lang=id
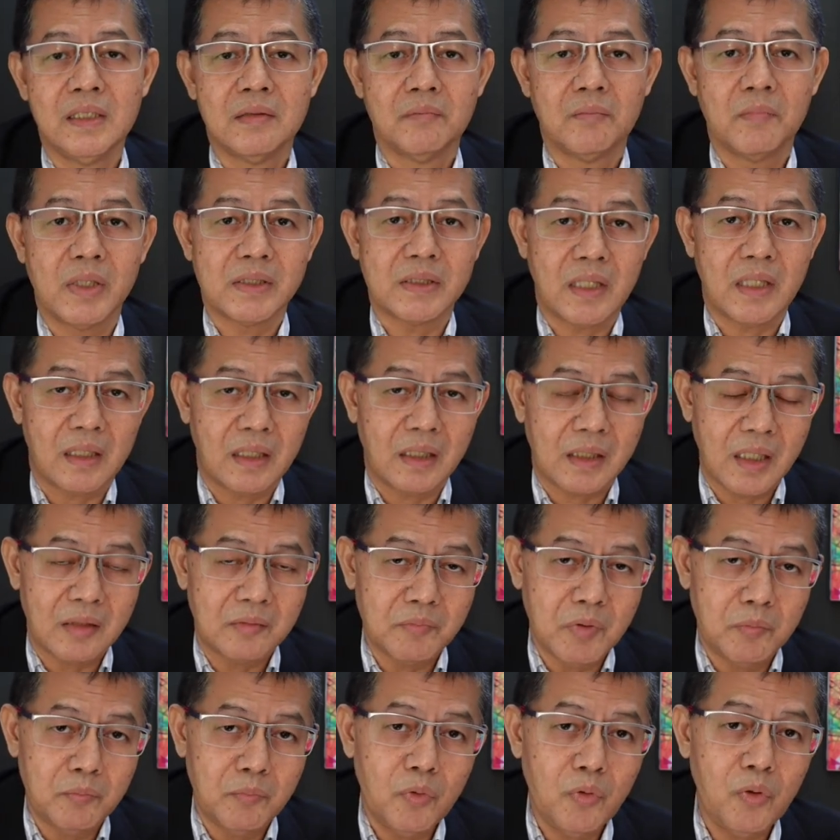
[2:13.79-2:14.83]
masyarakat
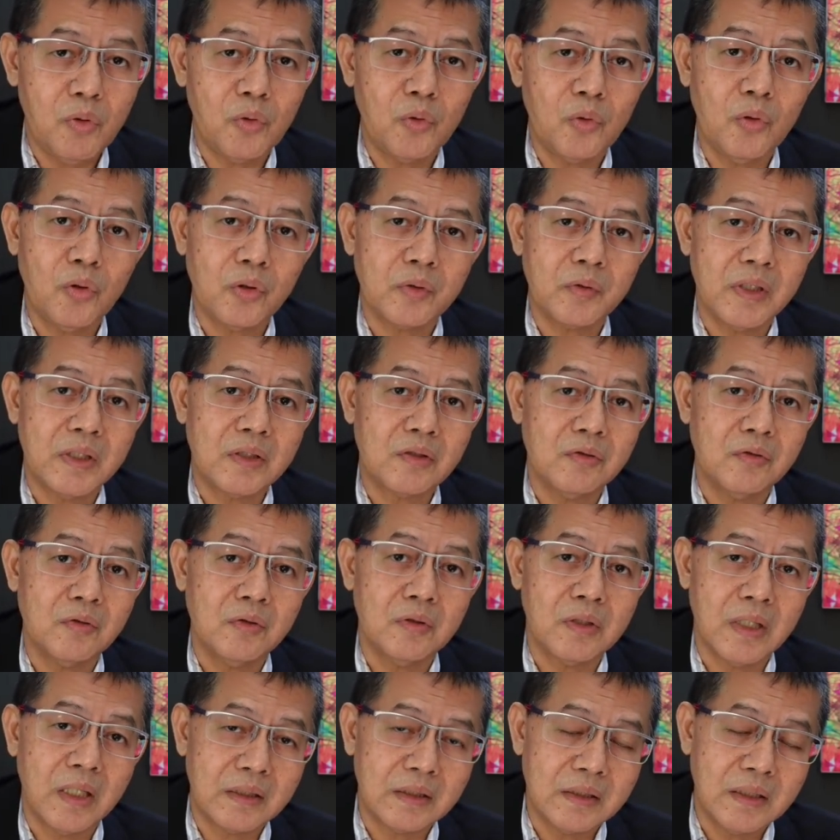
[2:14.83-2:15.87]
memburuk itu
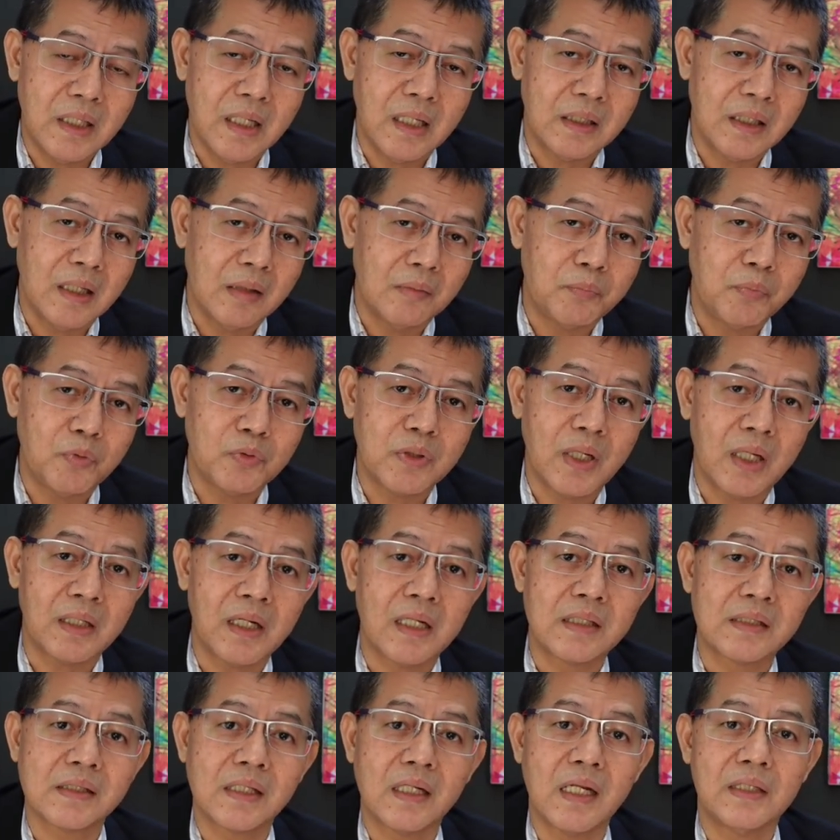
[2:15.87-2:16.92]
nanti ada
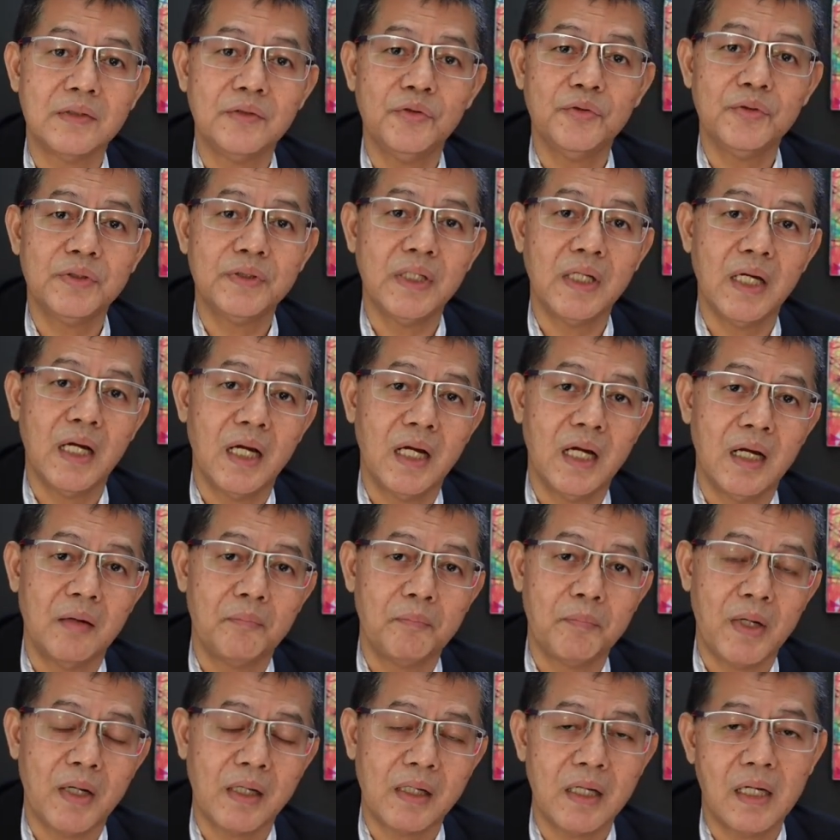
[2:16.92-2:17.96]
putaran selanjutnya
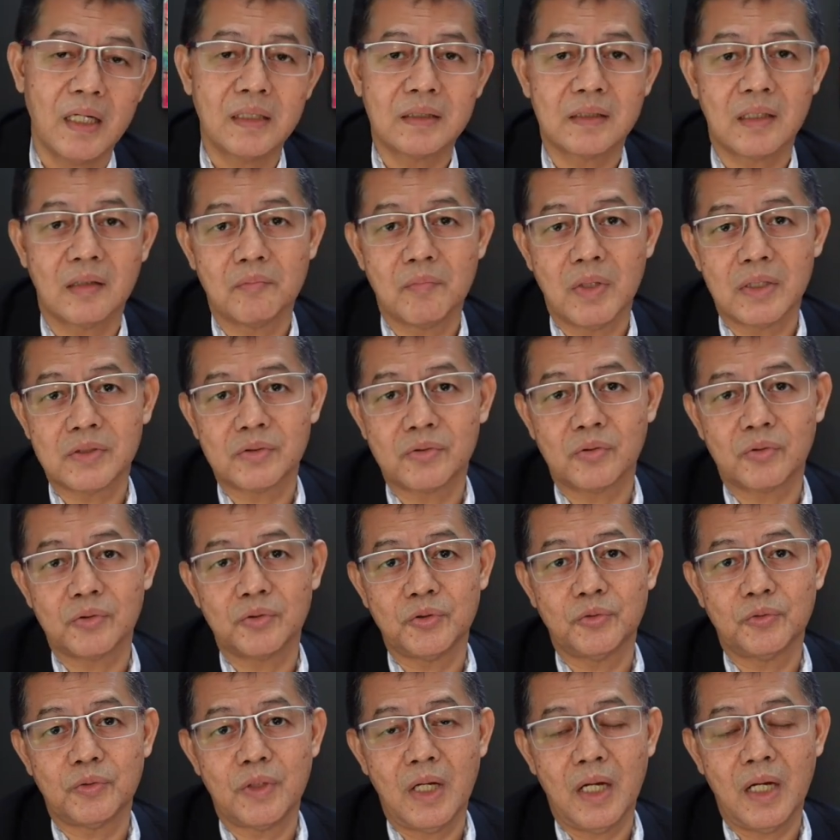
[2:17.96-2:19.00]
apakah termasuk
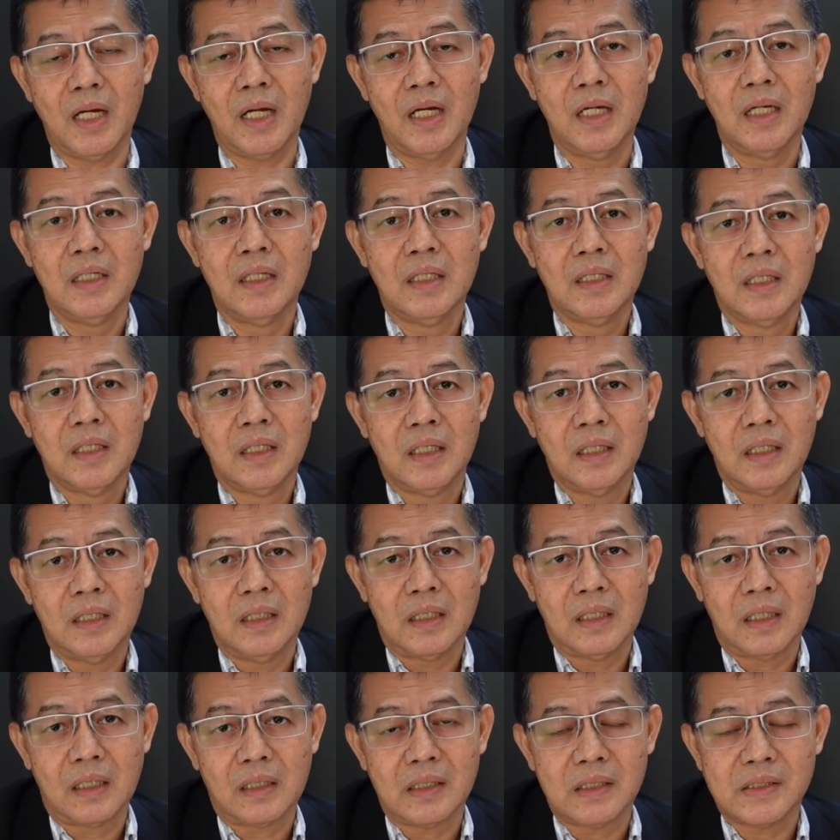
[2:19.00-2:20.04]
juga
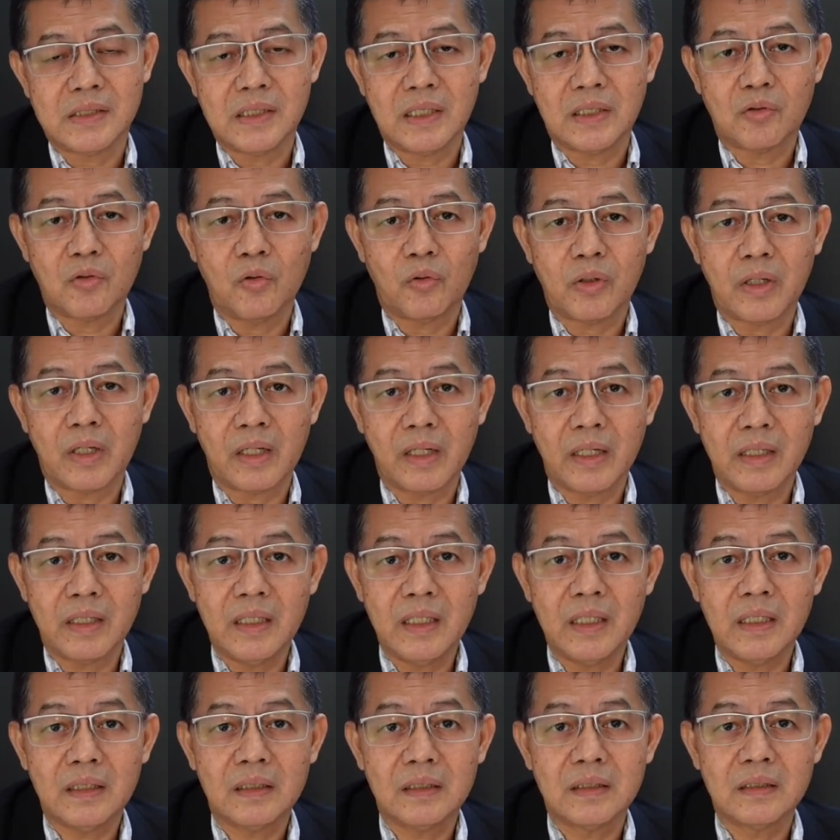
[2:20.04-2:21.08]
Eh, risiko
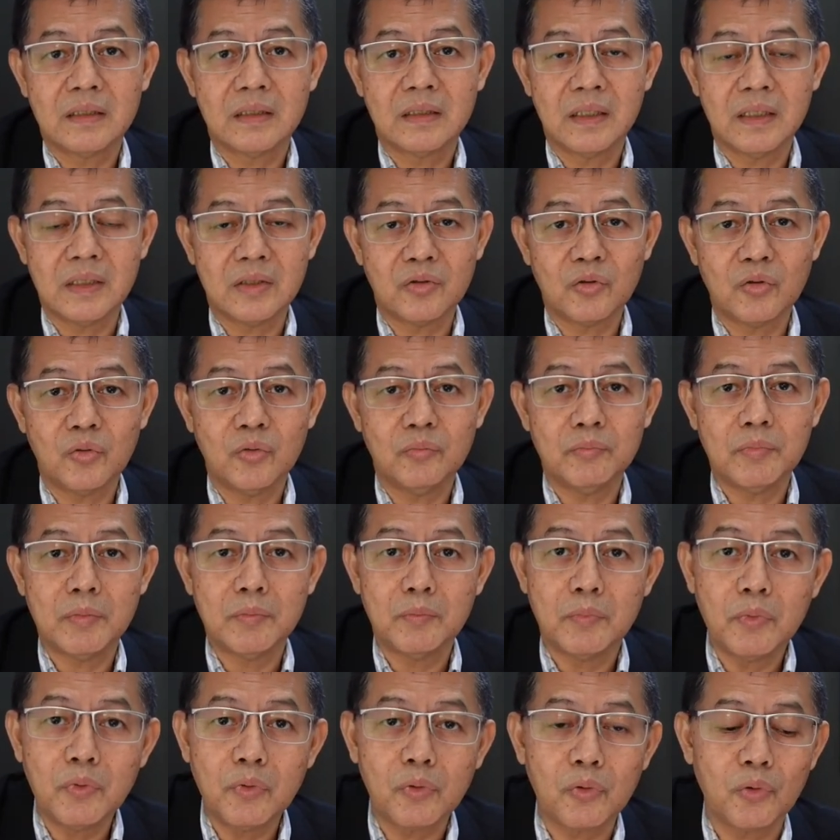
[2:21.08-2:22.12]
kredit itu
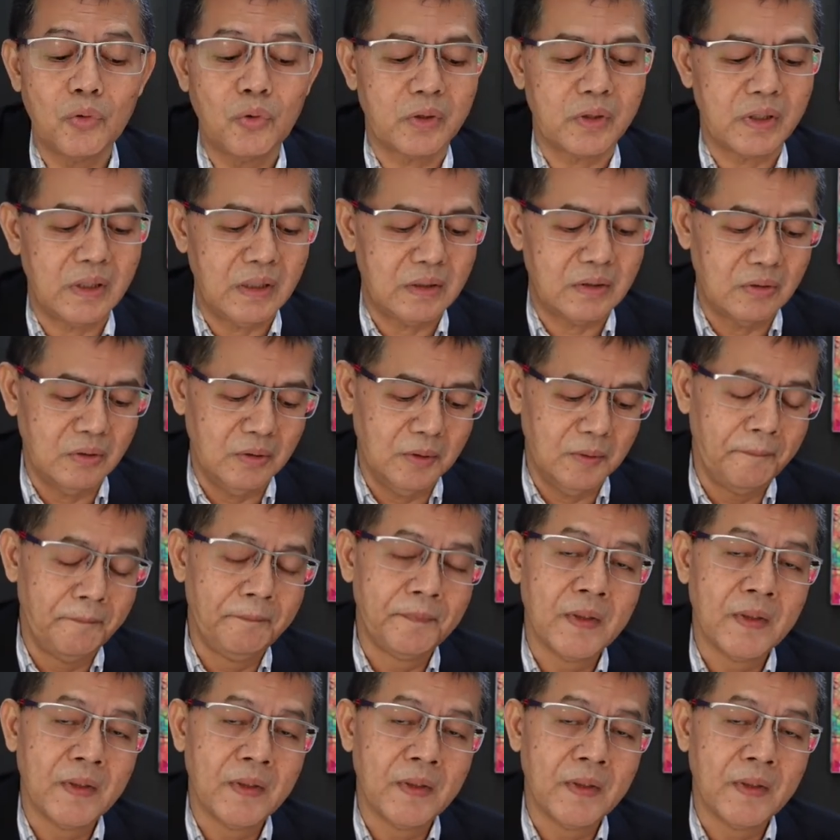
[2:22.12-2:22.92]
memburuk gitu.